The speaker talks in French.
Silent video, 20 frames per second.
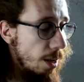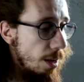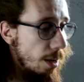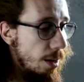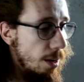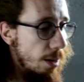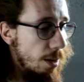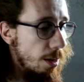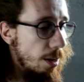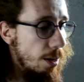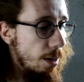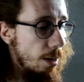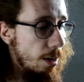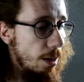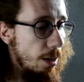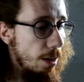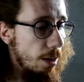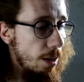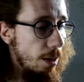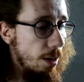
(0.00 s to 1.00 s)

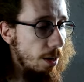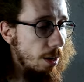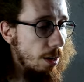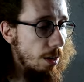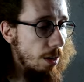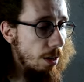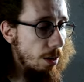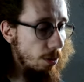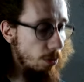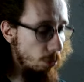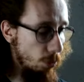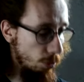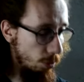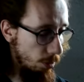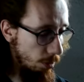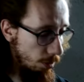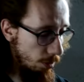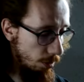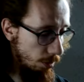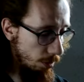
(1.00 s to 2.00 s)

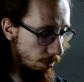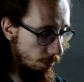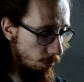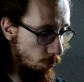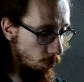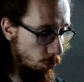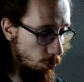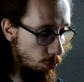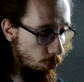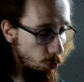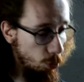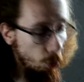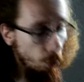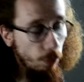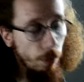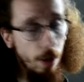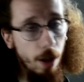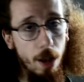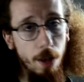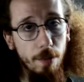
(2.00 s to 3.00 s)
donc on se
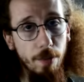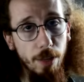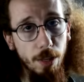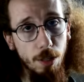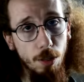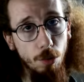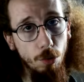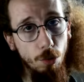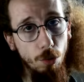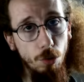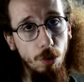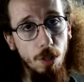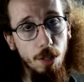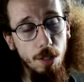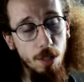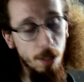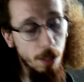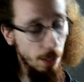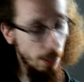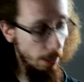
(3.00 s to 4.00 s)
retrouve avec du
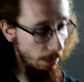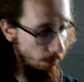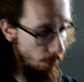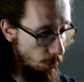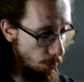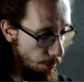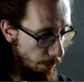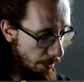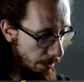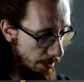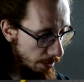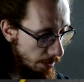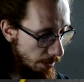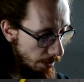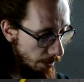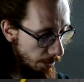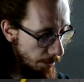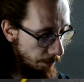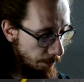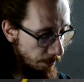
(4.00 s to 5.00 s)
dessiné de
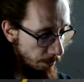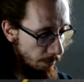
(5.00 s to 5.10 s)
Paldea.